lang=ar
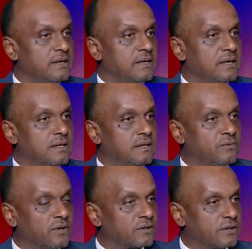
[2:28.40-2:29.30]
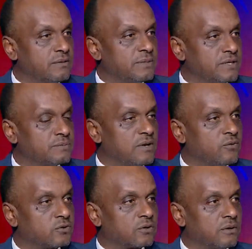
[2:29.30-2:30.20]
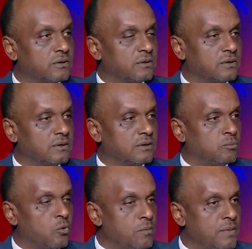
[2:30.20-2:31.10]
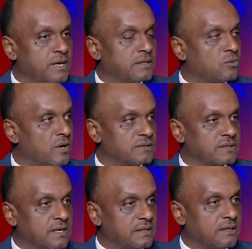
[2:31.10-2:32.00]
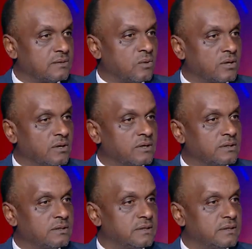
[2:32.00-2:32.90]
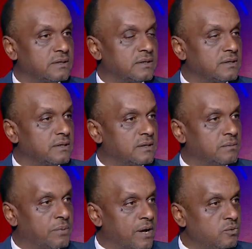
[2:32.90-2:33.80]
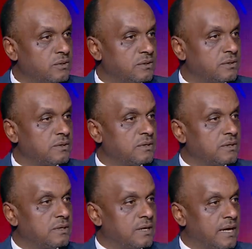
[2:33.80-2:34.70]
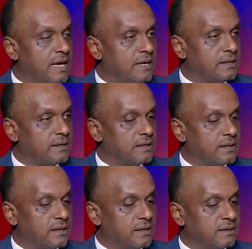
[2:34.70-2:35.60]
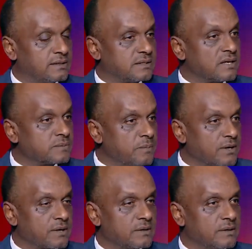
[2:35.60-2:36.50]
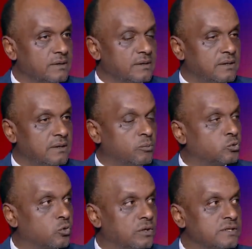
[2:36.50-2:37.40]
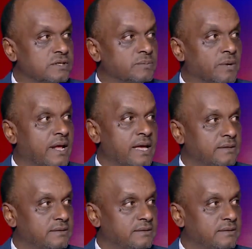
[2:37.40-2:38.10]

الفتره دي بالنسبه له فتره آه، مهمه جدا وحساسه جدا واعتقد ان آه، براون هيستثمر آه، آه، البطوله دي استثمار جيد